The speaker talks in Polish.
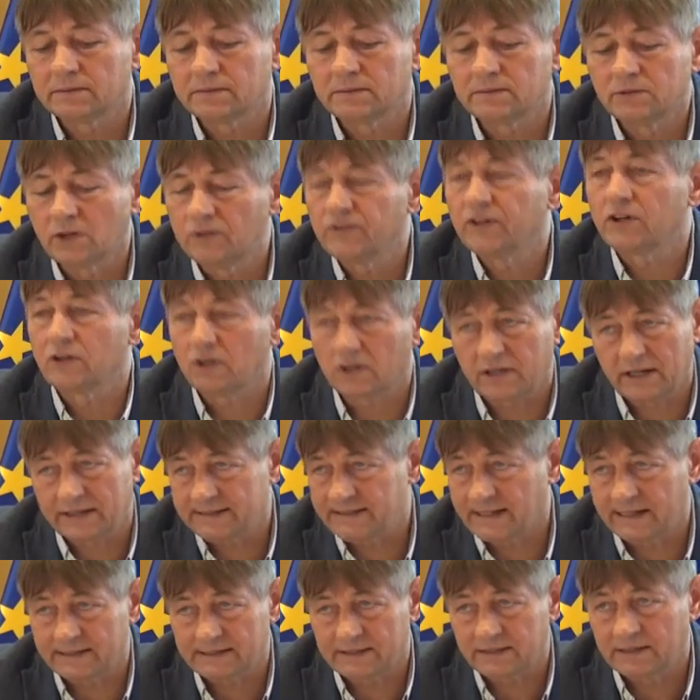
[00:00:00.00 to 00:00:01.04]
nowych
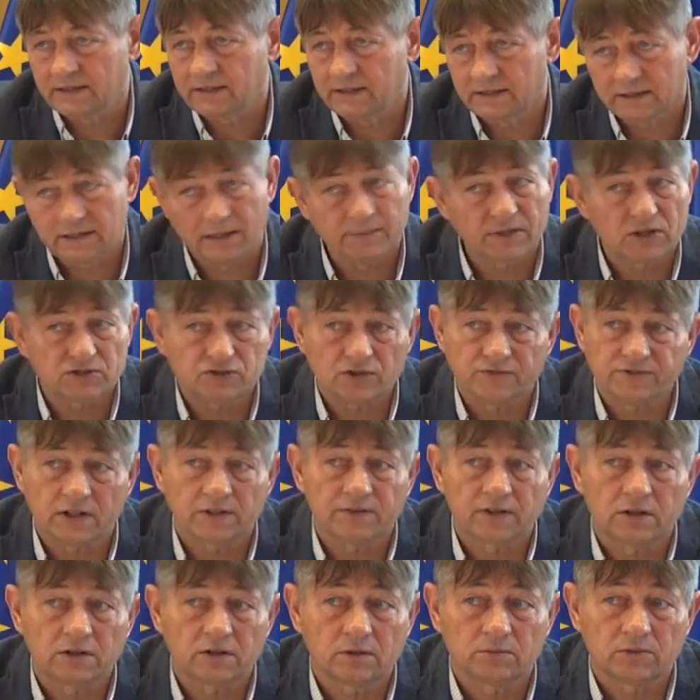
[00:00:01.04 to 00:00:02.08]
lokalizacji dla masztów
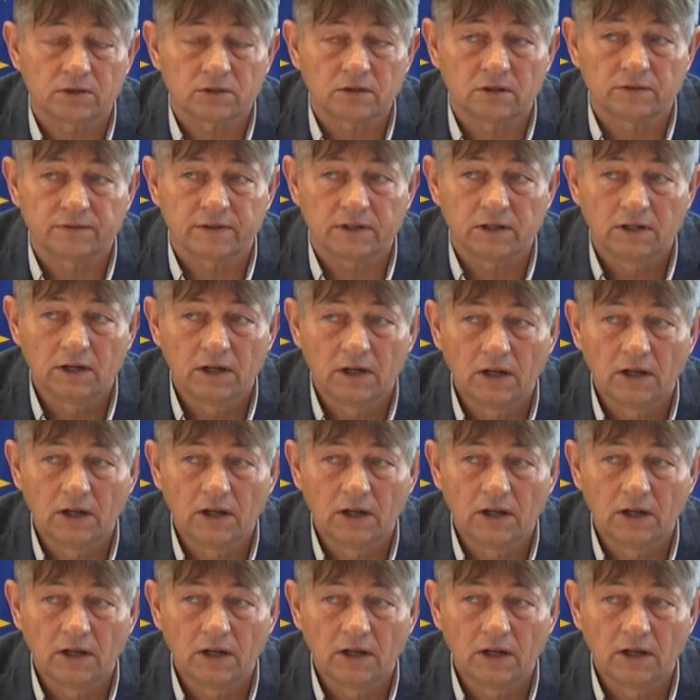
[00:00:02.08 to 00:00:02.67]
telefonii komórkowej.